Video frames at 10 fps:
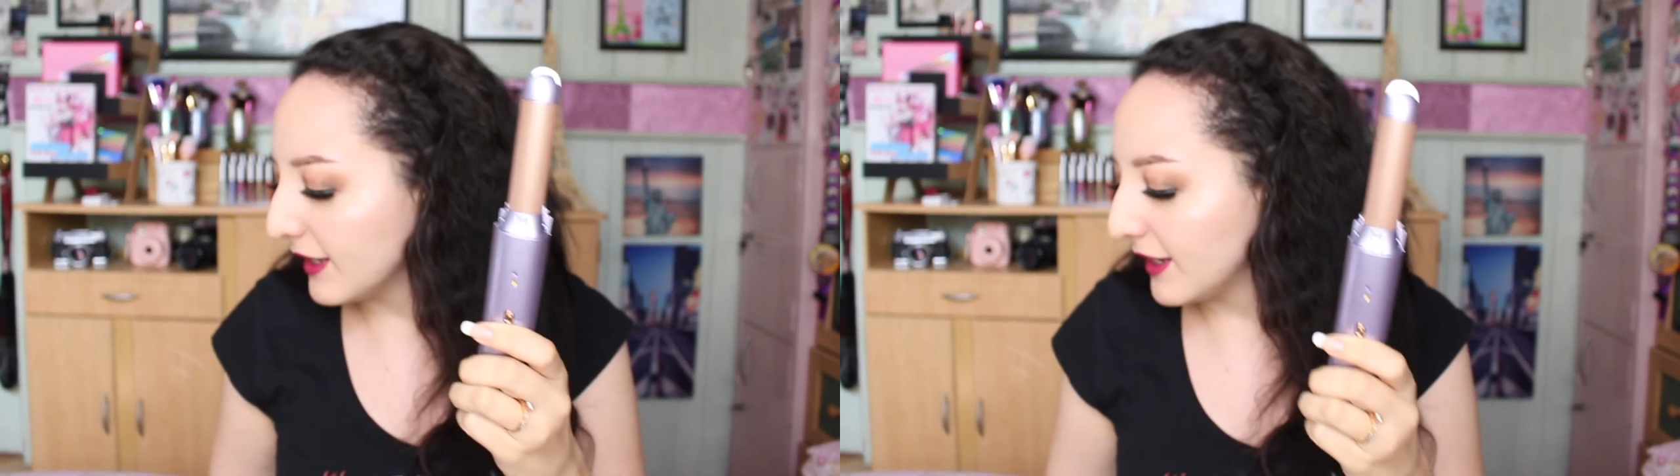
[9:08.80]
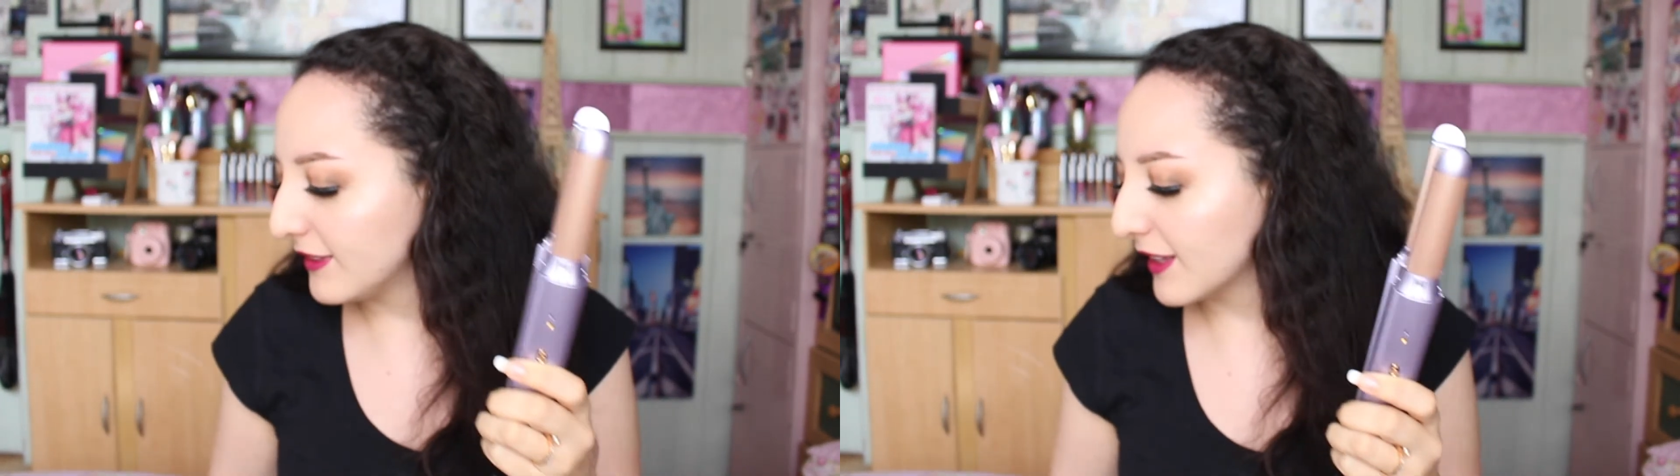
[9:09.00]

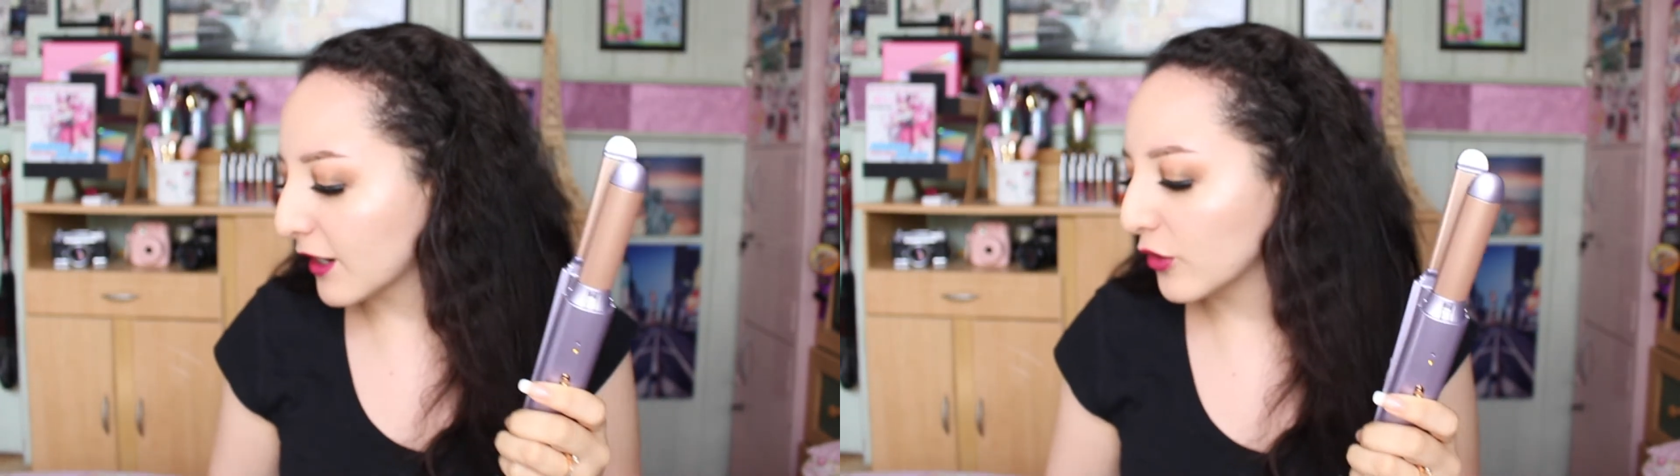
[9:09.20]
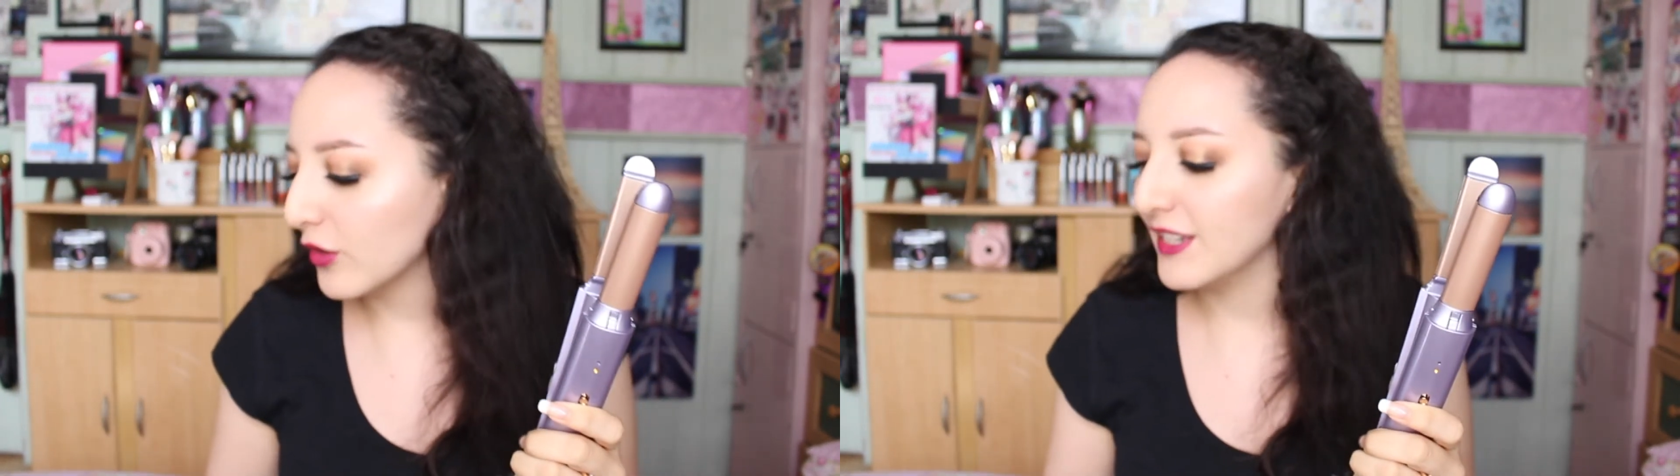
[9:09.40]
y
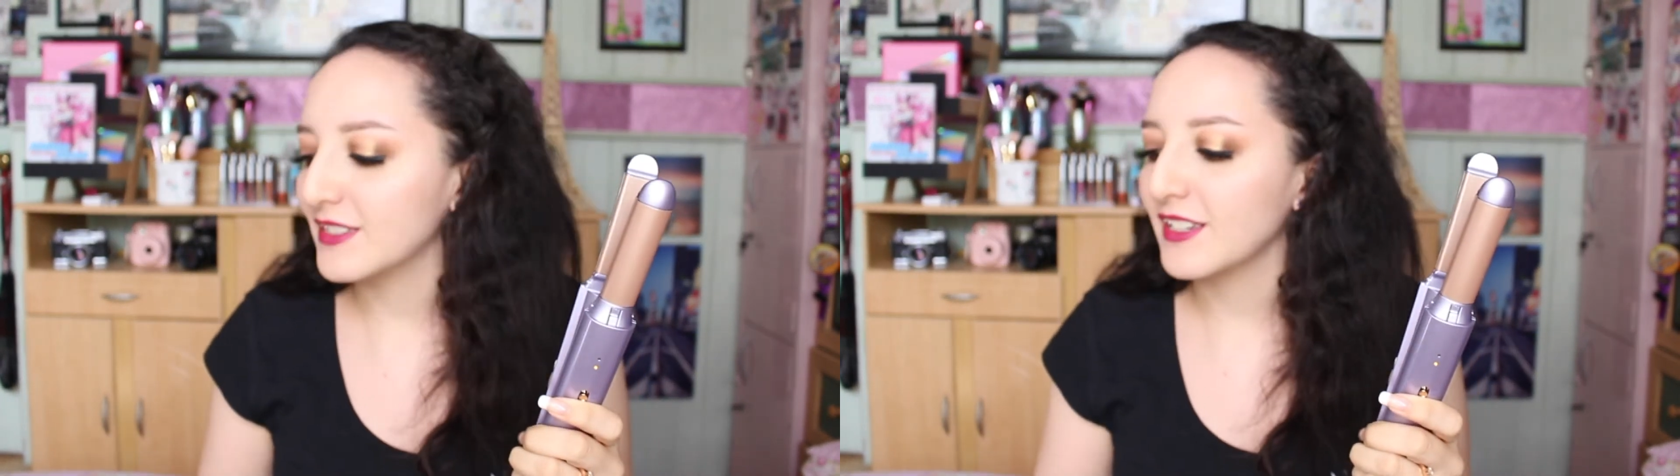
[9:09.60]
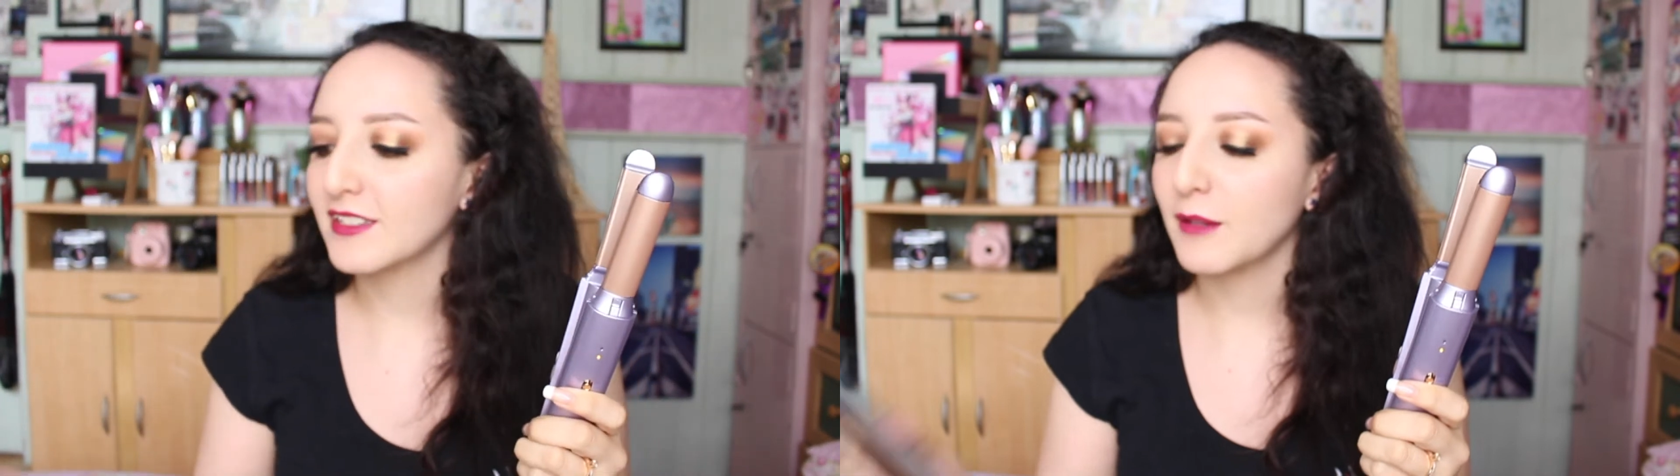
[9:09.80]
tardó
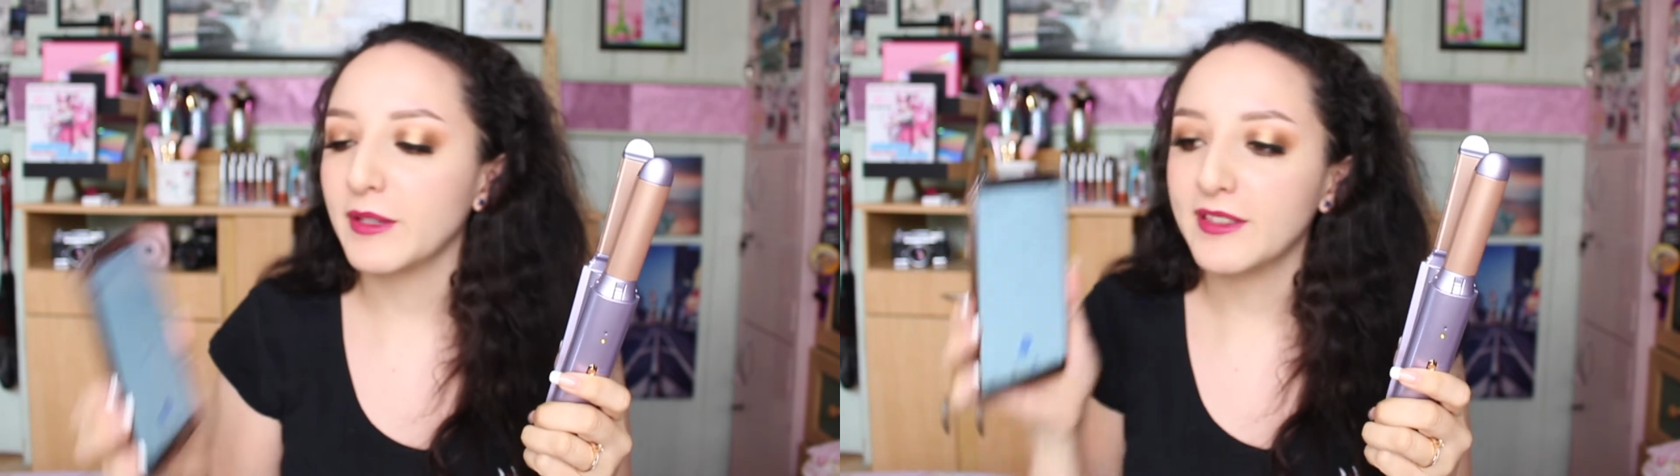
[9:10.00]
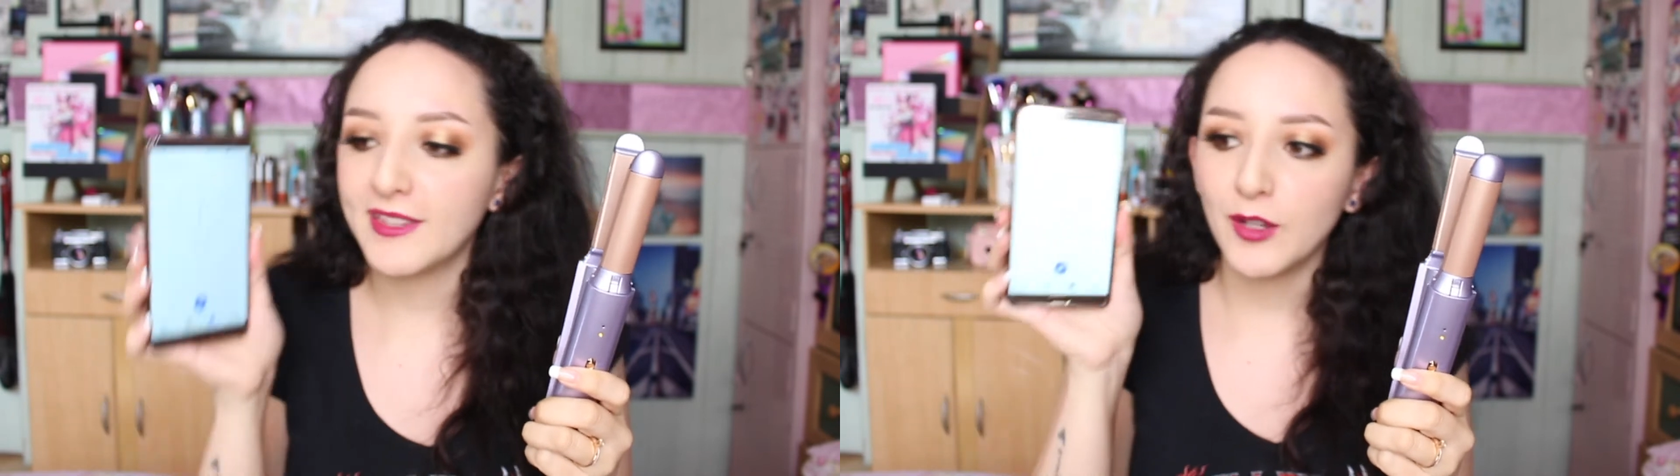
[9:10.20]

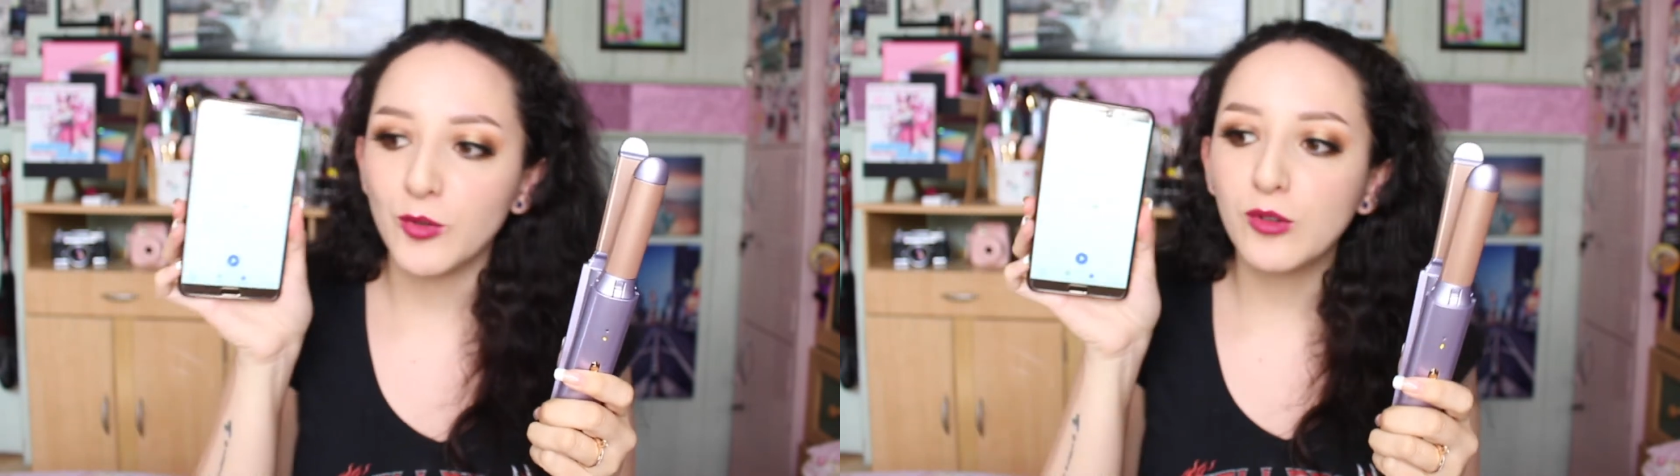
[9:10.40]
exactamente